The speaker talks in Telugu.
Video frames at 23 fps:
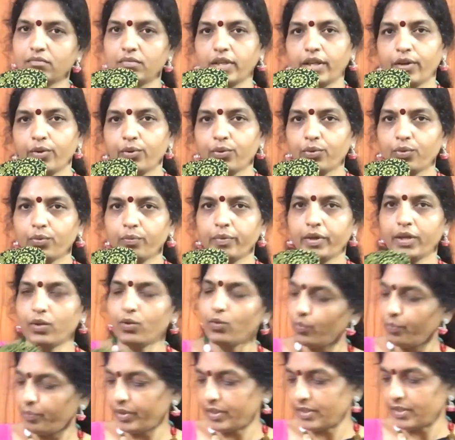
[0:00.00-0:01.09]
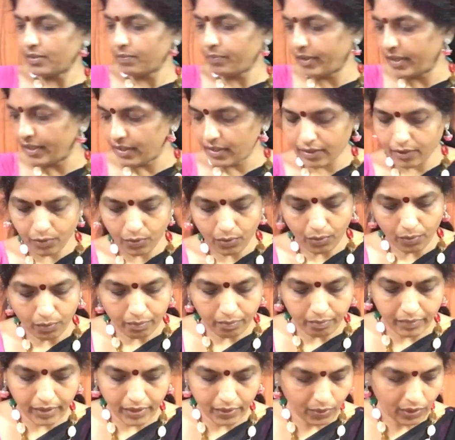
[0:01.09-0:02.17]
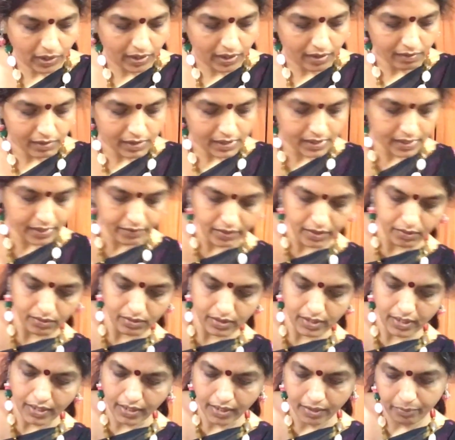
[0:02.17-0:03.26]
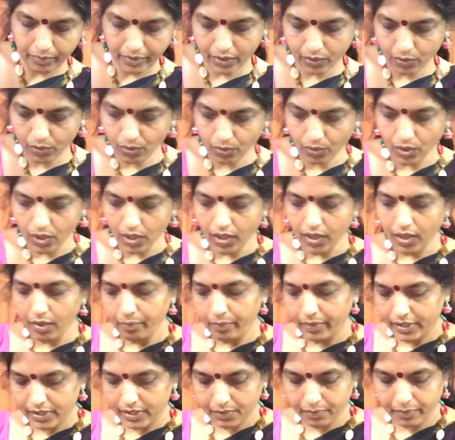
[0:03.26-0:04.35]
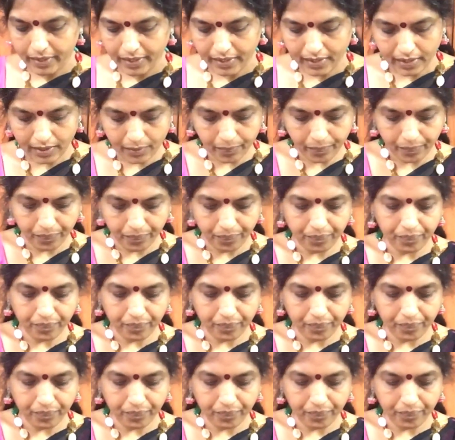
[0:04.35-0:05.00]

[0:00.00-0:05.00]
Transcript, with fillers: నేను మీకు పిక్స్ పెడతాను మీరు కావాల్సినవి అడిగితే నేను మీకు పిక్స్ పెడతాను